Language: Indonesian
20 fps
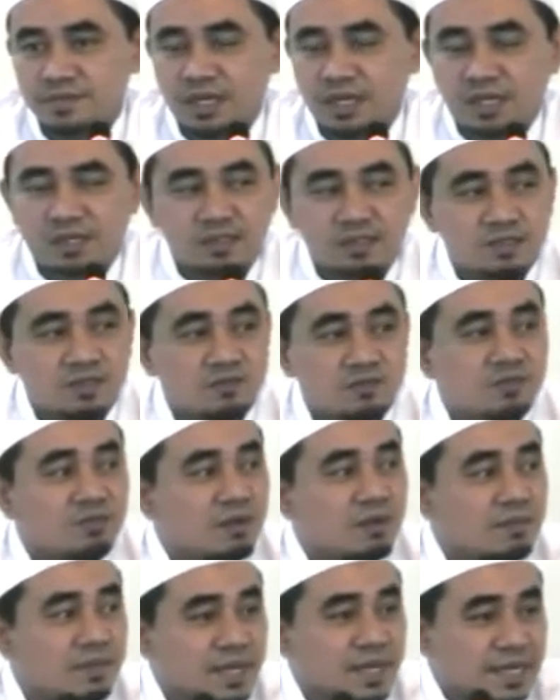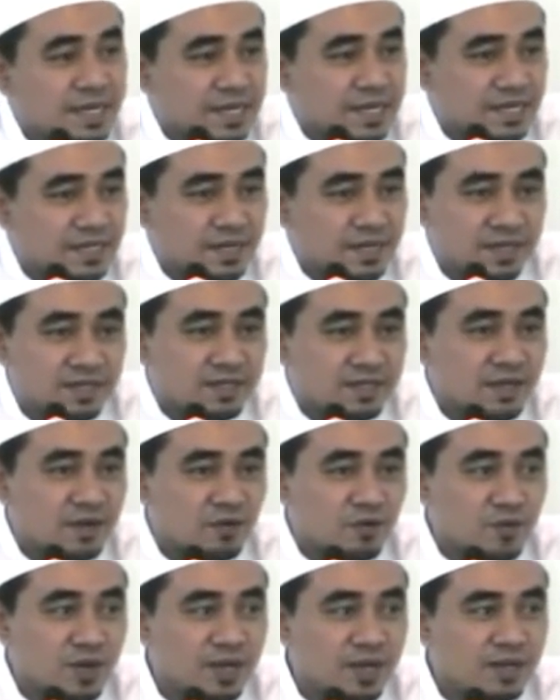Kata mamai yang adanya lain
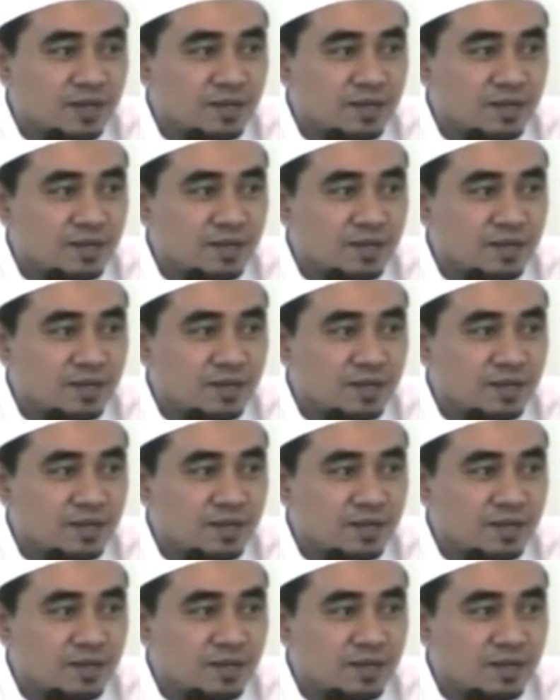dakwah.